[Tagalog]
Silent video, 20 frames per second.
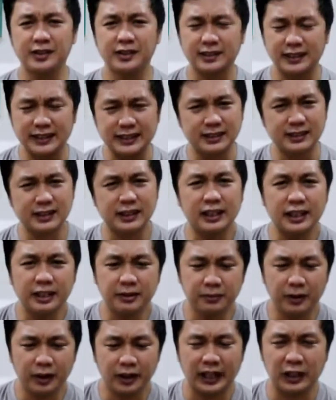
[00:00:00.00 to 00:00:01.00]
stress
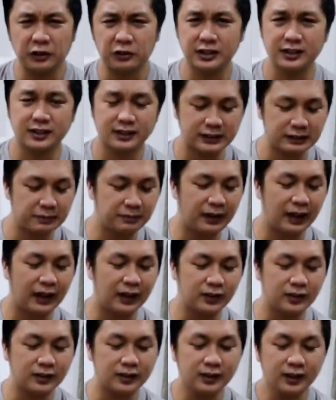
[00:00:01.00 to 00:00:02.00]
reliever lalo na sa
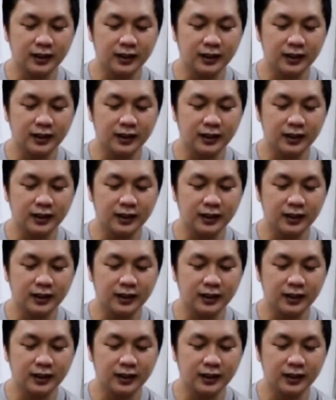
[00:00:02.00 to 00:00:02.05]
trabaho